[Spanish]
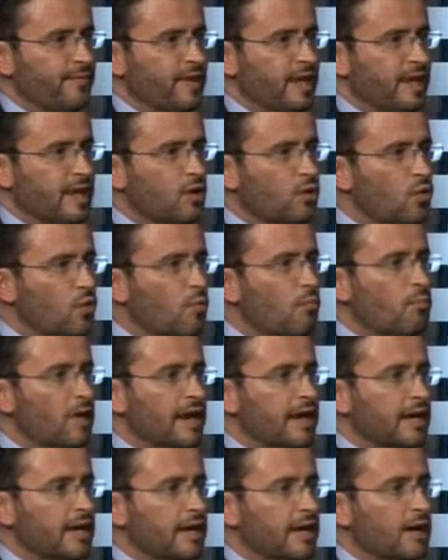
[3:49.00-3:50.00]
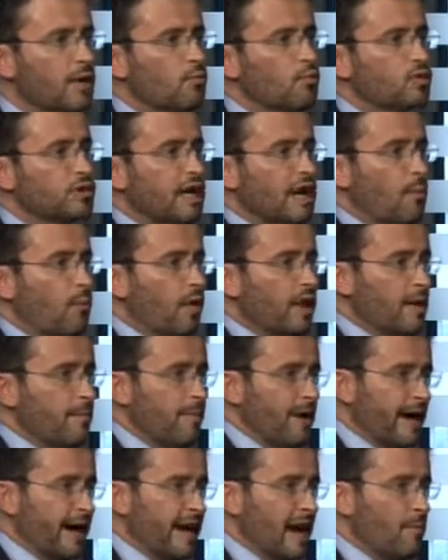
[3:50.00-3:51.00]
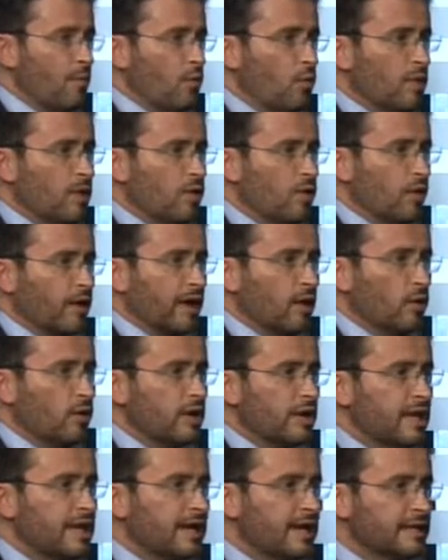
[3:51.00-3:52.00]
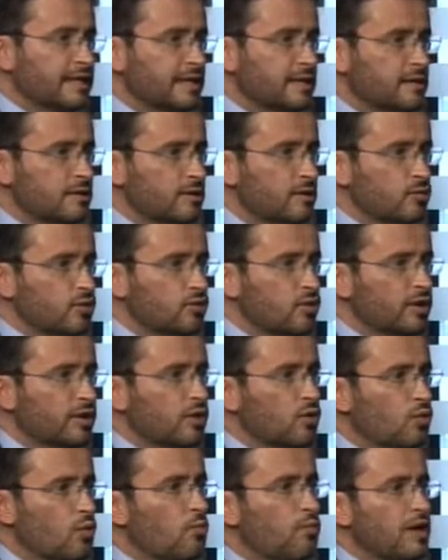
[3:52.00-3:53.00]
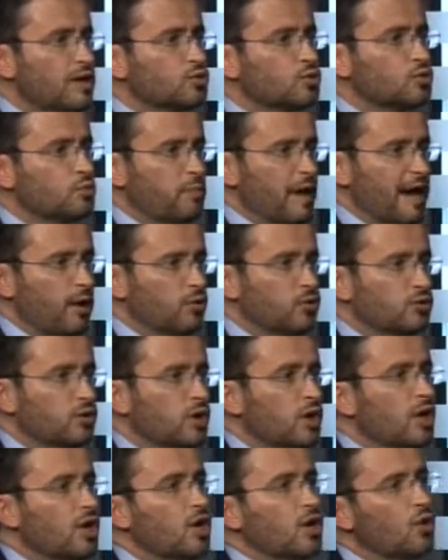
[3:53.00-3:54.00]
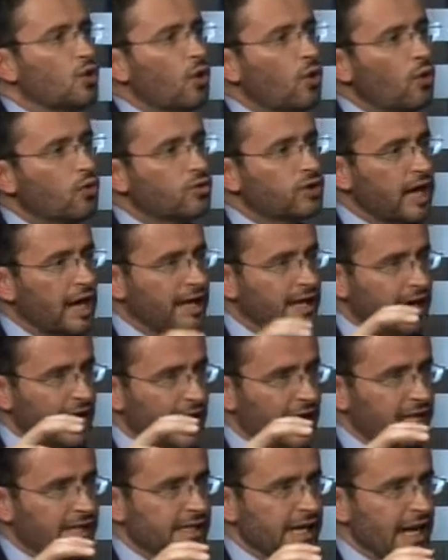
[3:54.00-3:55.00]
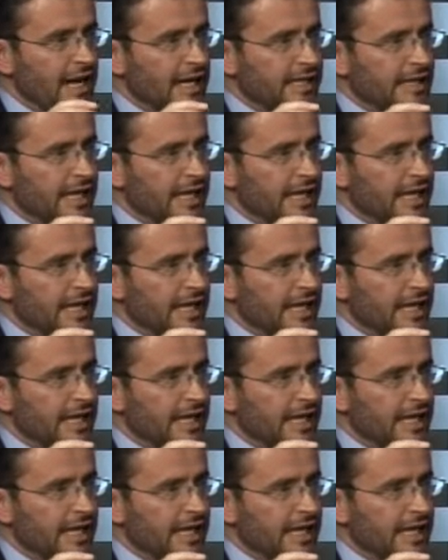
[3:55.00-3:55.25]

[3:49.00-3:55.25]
incumple, pues que le puedan pagar al público ahorrador y que esa institución que incumple en sus pagos no contagie a las,